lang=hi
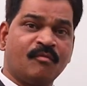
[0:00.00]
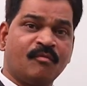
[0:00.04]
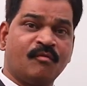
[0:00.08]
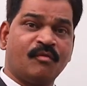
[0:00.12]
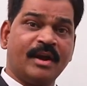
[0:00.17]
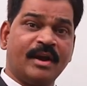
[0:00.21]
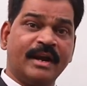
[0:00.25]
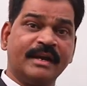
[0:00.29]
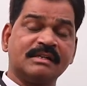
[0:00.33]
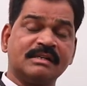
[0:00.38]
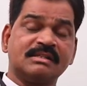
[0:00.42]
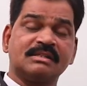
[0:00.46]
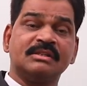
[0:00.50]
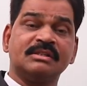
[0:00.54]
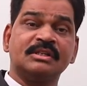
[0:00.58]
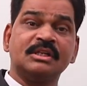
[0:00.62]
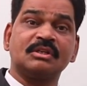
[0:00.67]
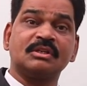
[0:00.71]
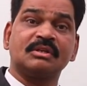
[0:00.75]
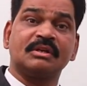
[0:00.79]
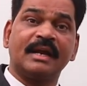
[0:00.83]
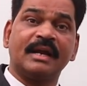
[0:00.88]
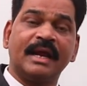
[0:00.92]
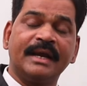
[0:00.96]
फ्रेंड्स
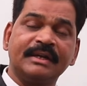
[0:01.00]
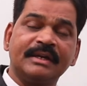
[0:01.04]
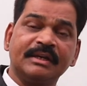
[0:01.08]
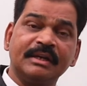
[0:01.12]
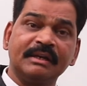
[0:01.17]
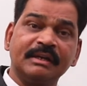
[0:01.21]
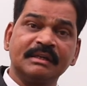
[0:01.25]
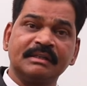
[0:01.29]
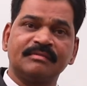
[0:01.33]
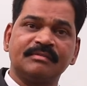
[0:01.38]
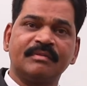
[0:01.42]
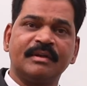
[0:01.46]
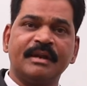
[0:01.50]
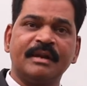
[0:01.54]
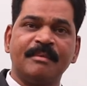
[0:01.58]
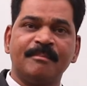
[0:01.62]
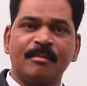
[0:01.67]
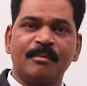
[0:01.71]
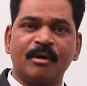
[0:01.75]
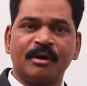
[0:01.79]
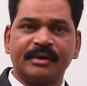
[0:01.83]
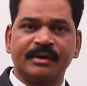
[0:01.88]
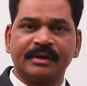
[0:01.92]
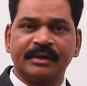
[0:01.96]
दिस राइटिंग इज वेरी
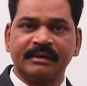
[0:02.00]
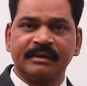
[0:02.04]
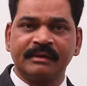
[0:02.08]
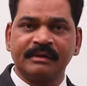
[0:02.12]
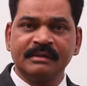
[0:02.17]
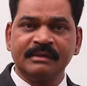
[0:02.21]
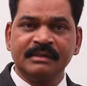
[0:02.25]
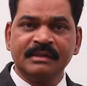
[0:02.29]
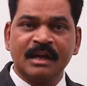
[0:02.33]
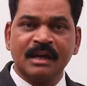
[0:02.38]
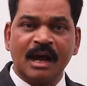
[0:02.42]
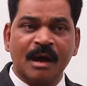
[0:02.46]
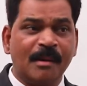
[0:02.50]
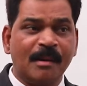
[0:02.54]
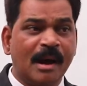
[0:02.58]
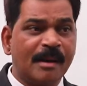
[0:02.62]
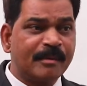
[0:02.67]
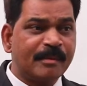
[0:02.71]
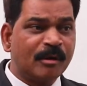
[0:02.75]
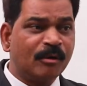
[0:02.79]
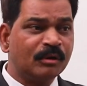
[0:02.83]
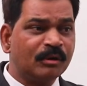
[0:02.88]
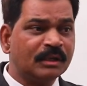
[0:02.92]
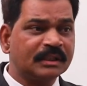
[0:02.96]
इंपॉर्टेंट अब
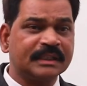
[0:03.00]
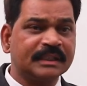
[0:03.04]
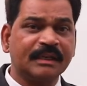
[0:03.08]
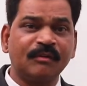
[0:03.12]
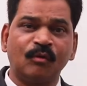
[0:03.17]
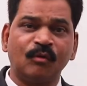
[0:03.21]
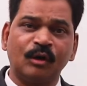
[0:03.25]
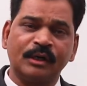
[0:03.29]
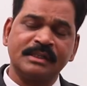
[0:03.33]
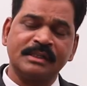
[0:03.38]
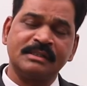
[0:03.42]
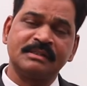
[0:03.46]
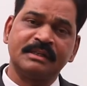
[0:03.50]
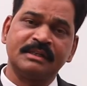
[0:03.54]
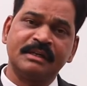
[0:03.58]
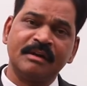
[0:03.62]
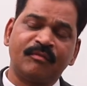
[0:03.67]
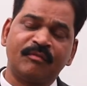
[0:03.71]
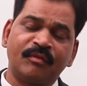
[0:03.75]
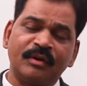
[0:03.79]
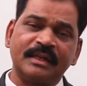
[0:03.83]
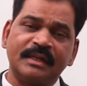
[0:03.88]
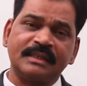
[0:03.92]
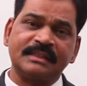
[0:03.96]
आप कहोगे सर व्हाट इज़ द
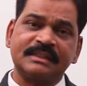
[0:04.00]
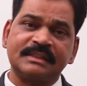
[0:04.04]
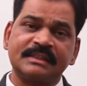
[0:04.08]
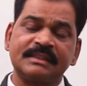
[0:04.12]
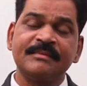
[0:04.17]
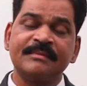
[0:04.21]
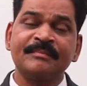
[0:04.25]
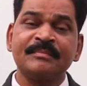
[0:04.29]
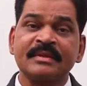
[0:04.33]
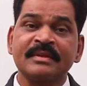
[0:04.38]
डिफरेंस